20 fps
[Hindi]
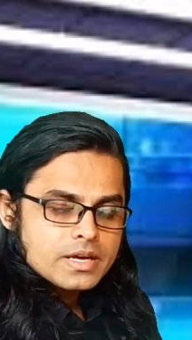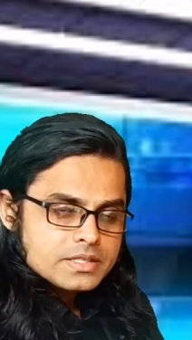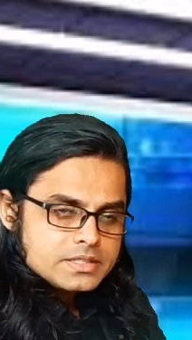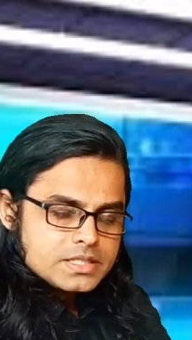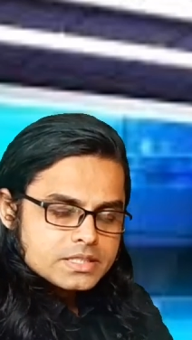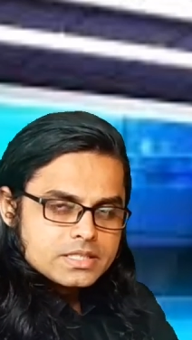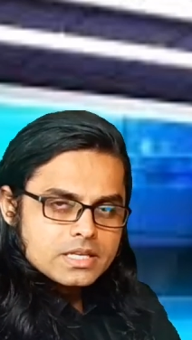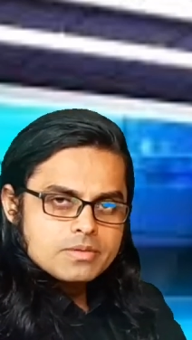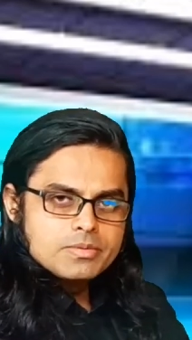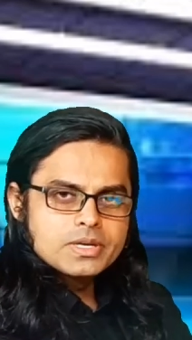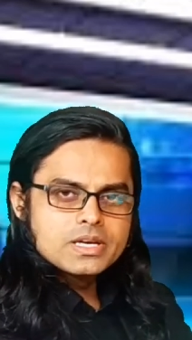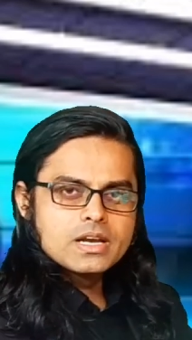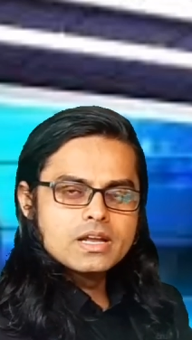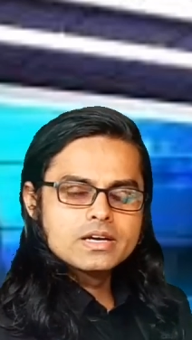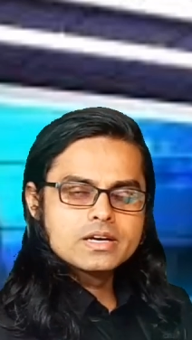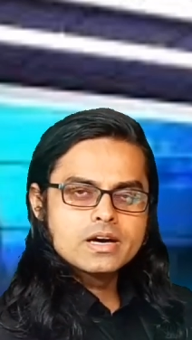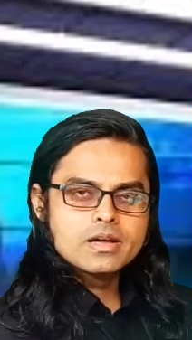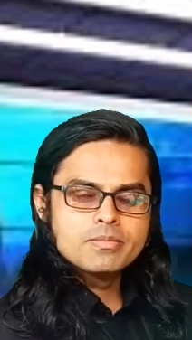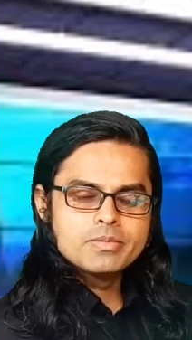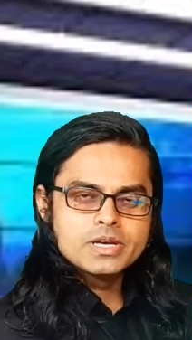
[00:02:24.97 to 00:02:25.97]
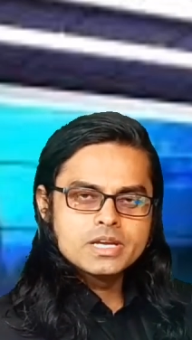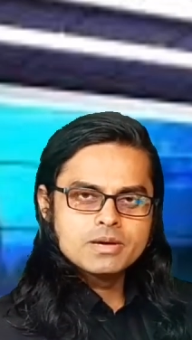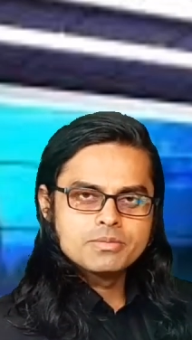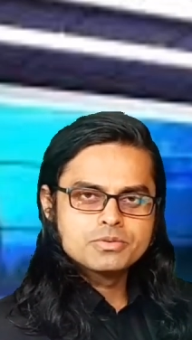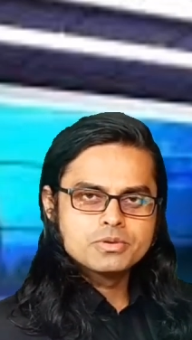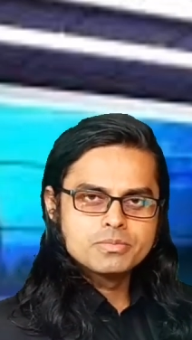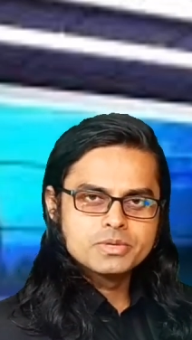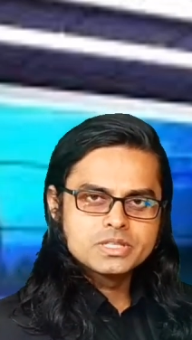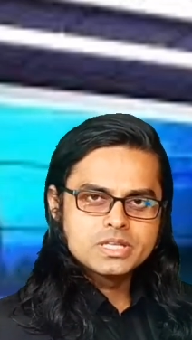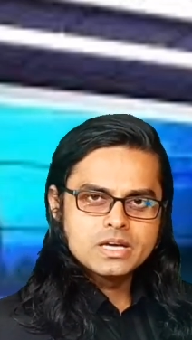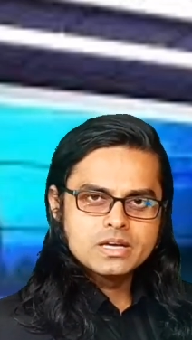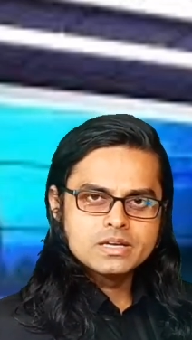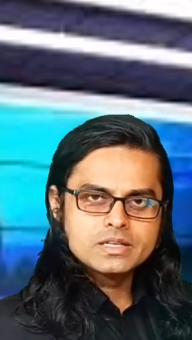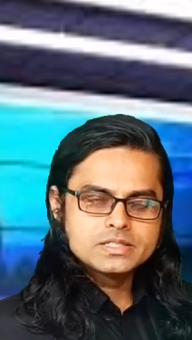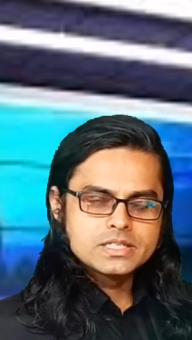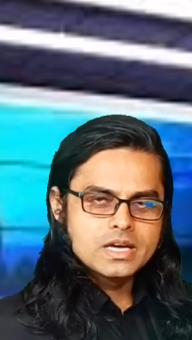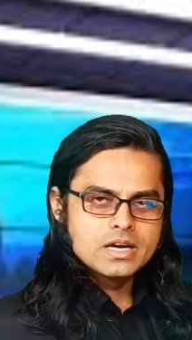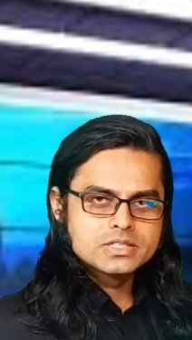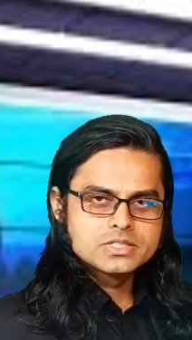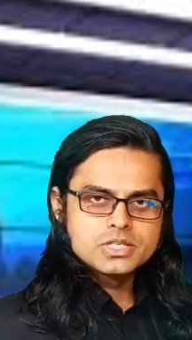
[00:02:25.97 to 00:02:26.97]
जितने भी कलाकार मैंने आपको बताए
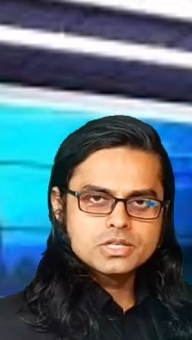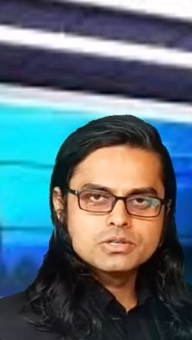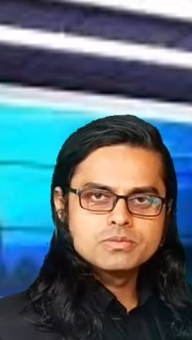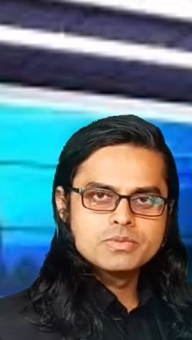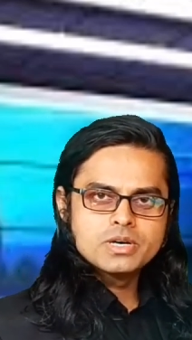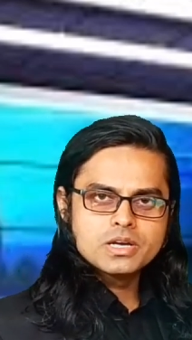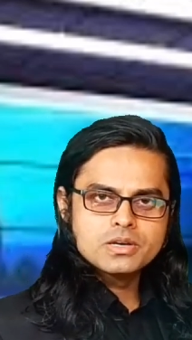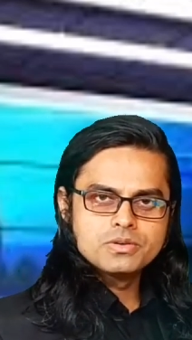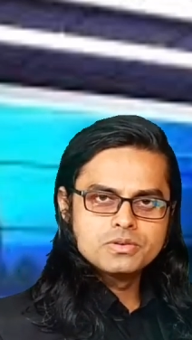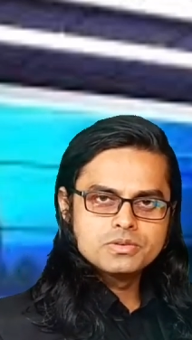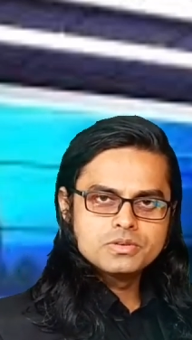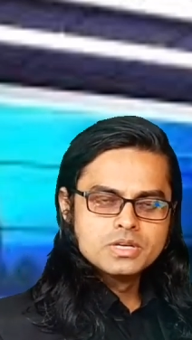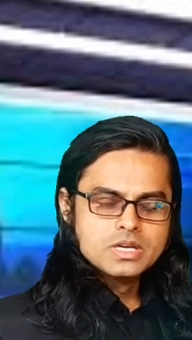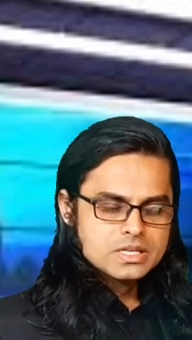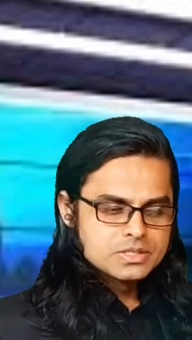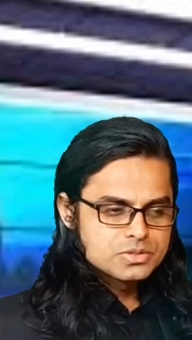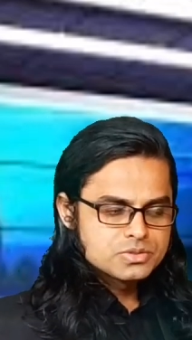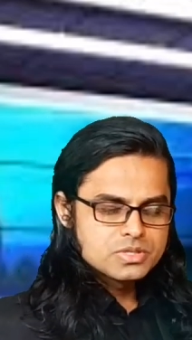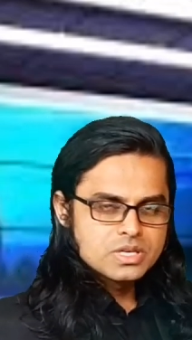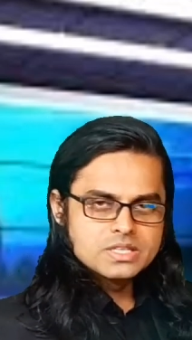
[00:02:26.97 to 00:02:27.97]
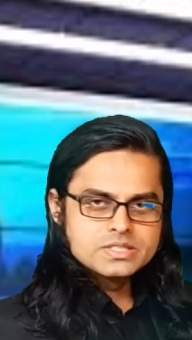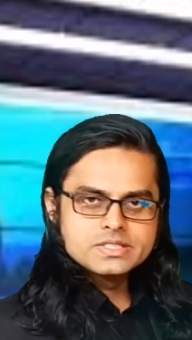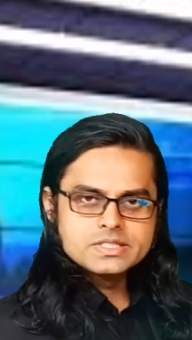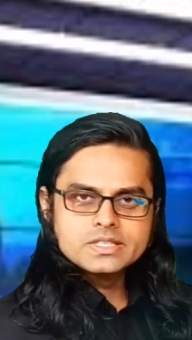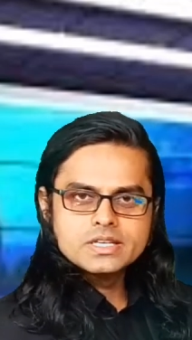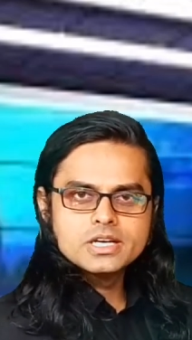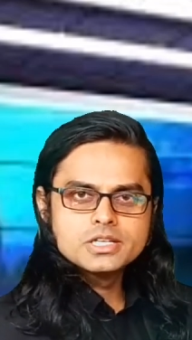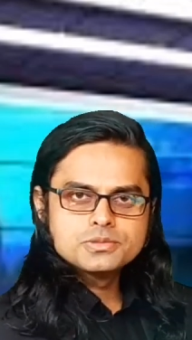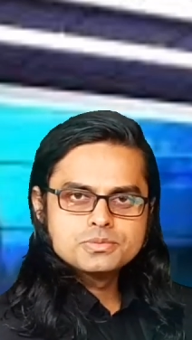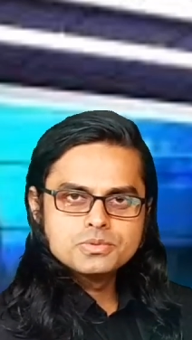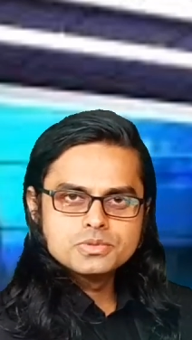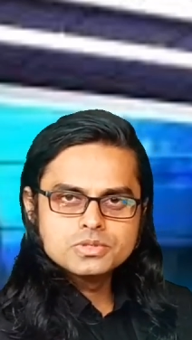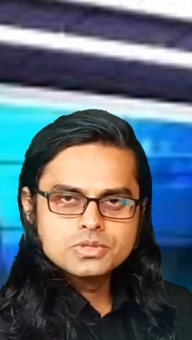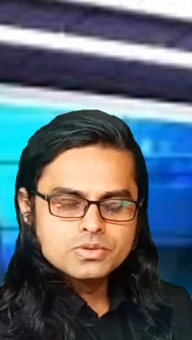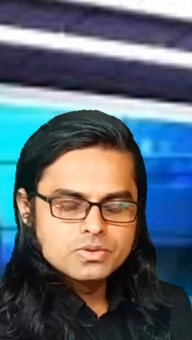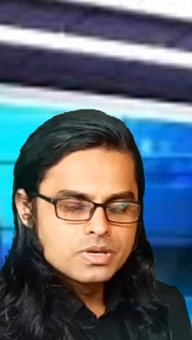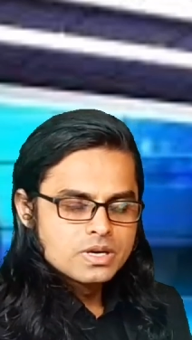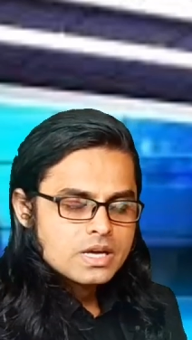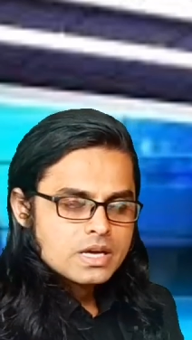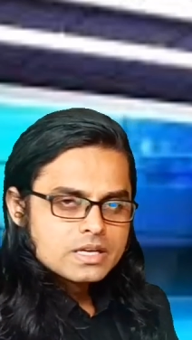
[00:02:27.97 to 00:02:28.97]
चाहे अक्षय कुमार हों सुशांत सिंह राजपूत
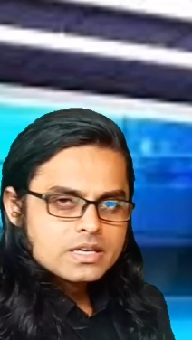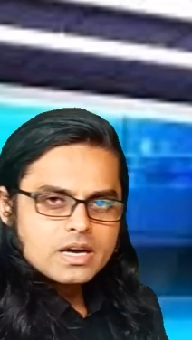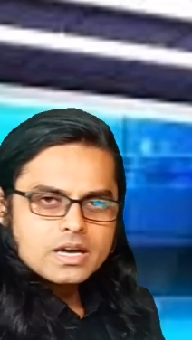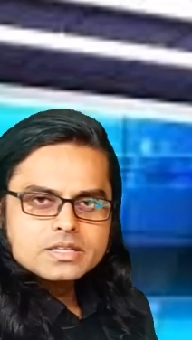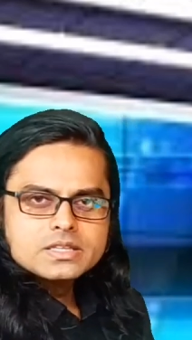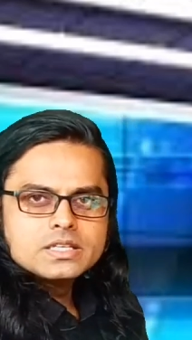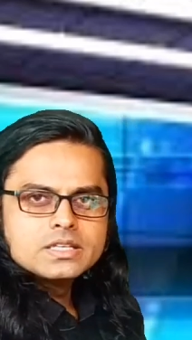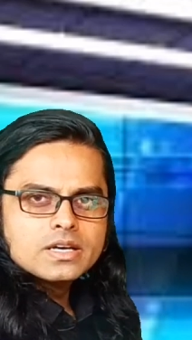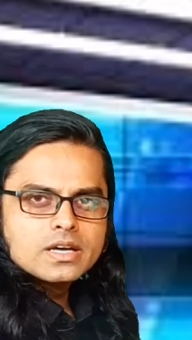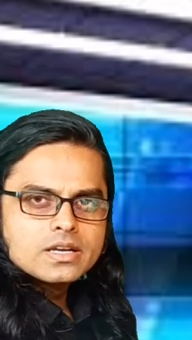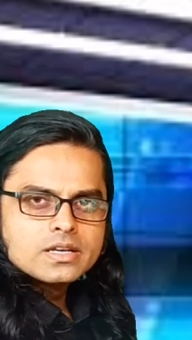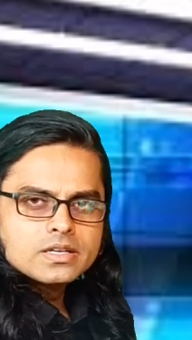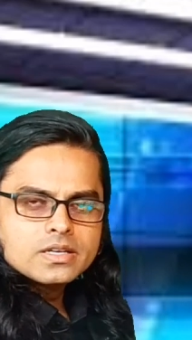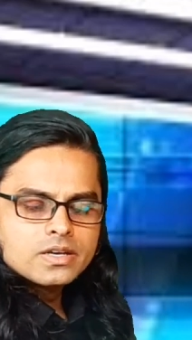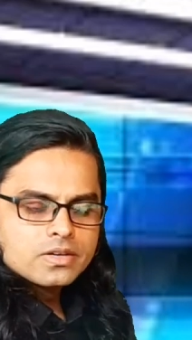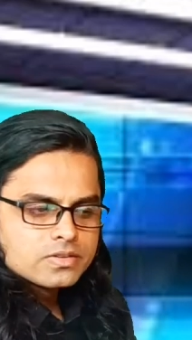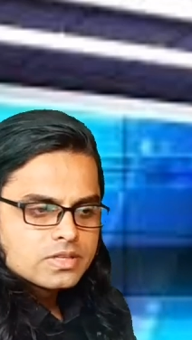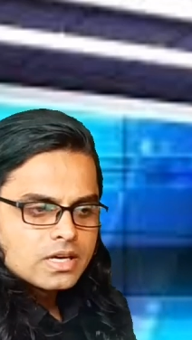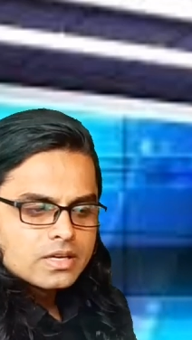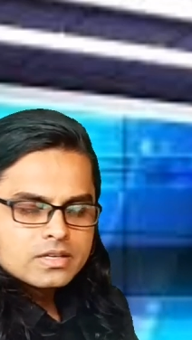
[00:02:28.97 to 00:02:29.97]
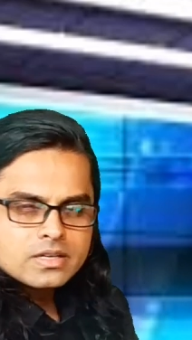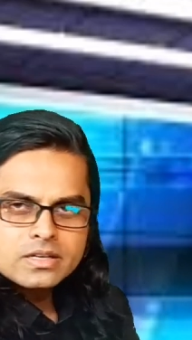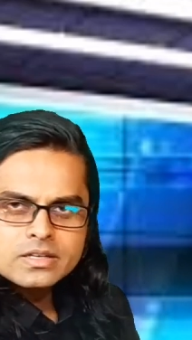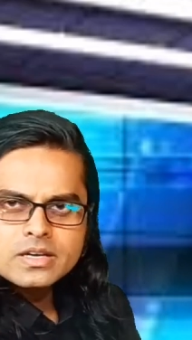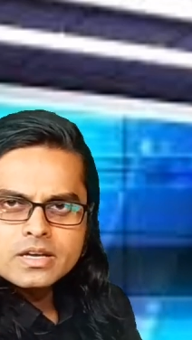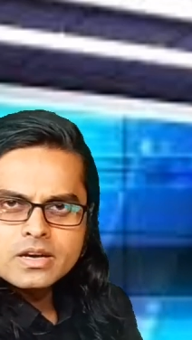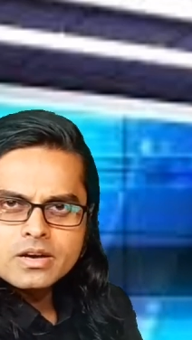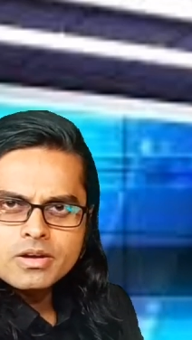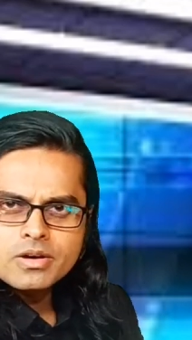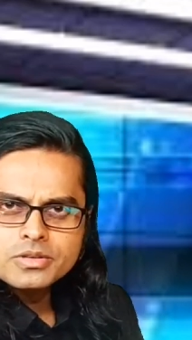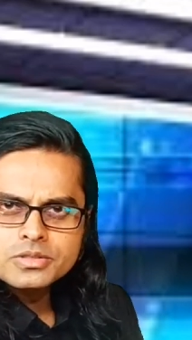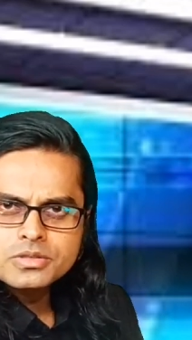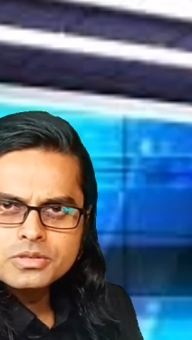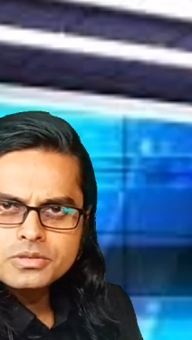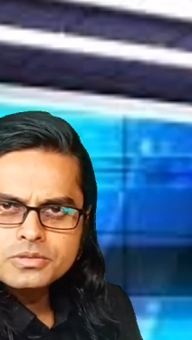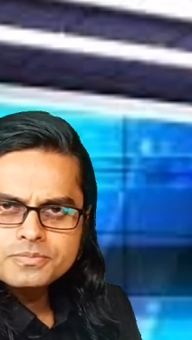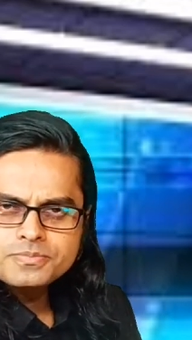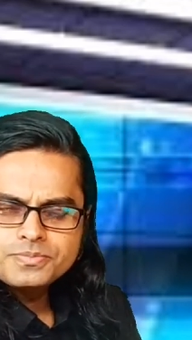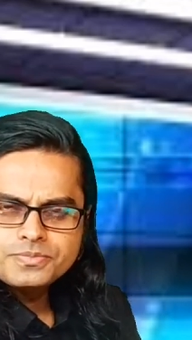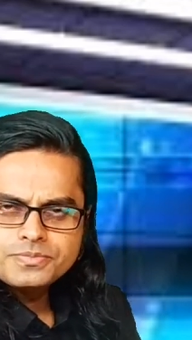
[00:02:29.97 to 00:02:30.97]
हों कार्तिक आर्यन हों कंगना रनौत हों